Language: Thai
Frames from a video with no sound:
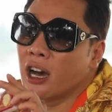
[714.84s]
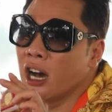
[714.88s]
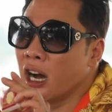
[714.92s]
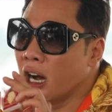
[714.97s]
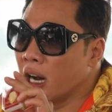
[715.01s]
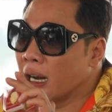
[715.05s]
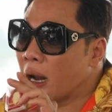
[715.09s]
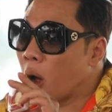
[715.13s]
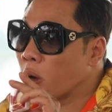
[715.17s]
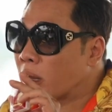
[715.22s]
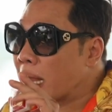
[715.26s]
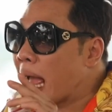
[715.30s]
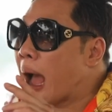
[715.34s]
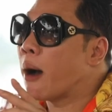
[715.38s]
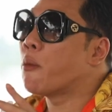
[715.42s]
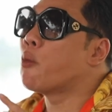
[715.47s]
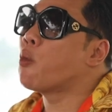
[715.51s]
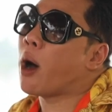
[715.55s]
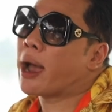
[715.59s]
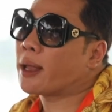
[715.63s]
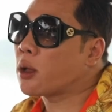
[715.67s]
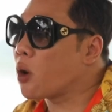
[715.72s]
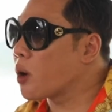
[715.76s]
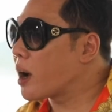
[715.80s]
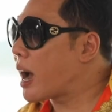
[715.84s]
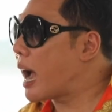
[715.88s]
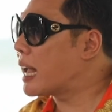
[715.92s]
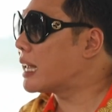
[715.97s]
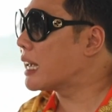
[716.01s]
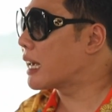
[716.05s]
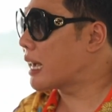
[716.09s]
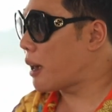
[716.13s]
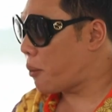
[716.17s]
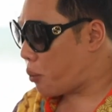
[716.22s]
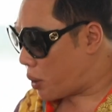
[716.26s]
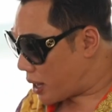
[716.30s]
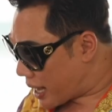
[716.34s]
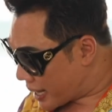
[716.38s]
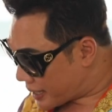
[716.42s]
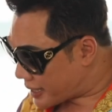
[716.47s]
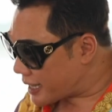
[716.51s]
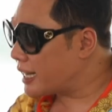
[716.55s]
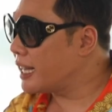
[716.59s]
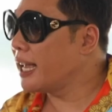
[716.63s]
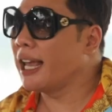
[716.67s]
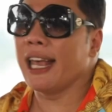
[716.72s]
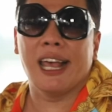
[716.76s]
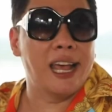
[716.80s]
คือเราทำไว้ต้องการจะเก็บไว้ในเจ
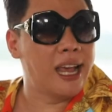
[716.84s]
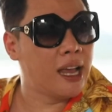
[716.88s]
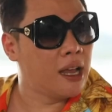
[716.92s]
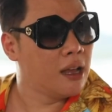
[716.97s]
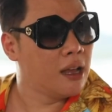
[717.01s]
ดีย์